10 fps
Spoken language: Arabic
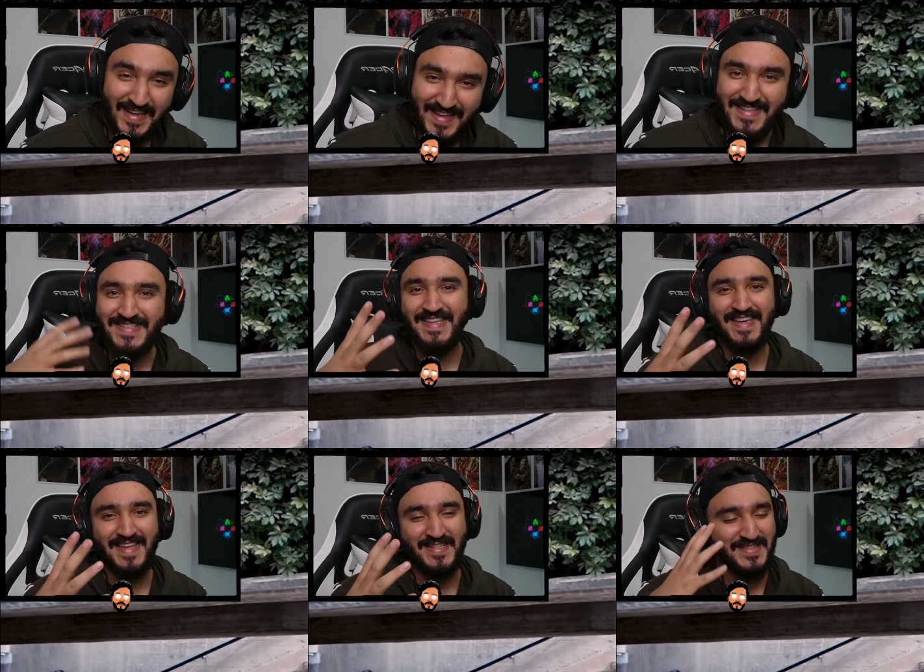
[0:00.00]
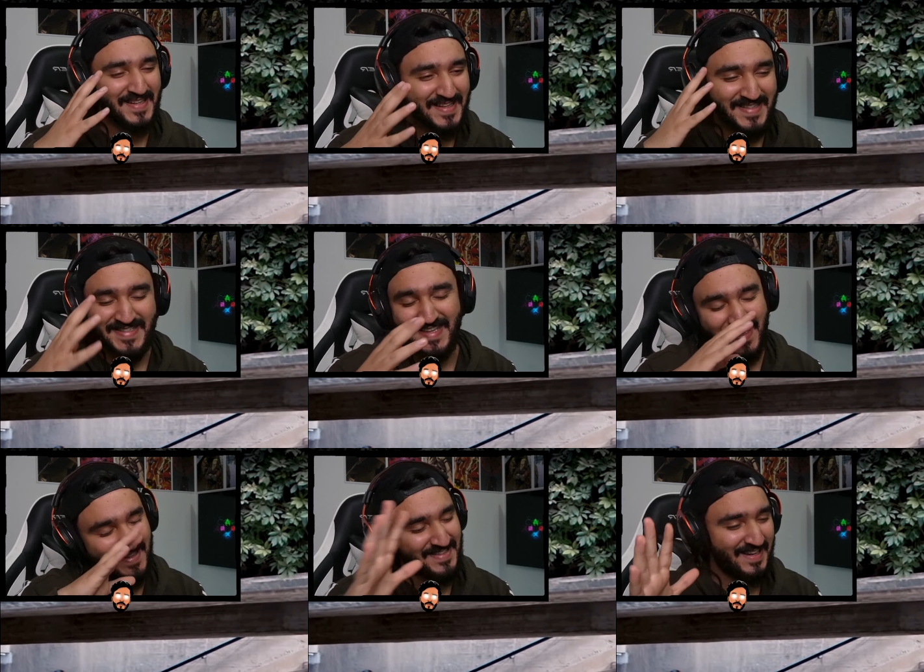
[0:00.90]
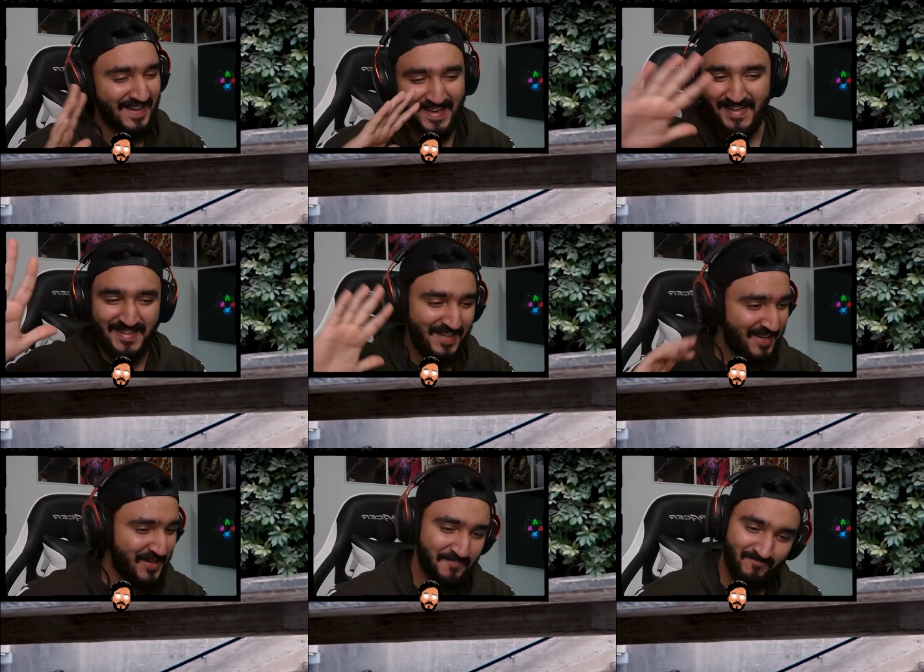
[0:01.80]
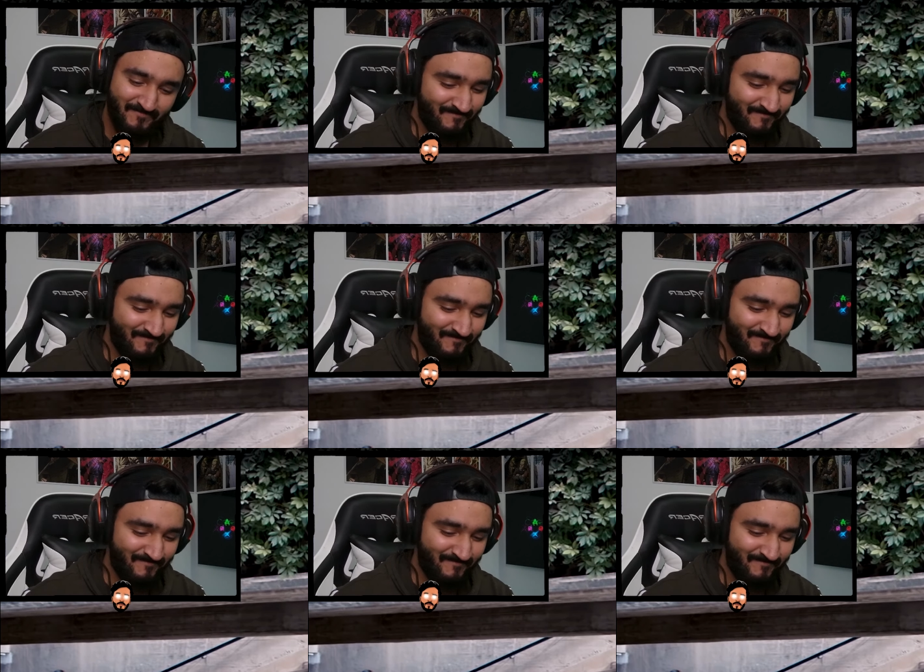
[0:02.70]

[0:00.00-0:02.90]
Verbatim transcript: شركة زين شركة زين دعاياتها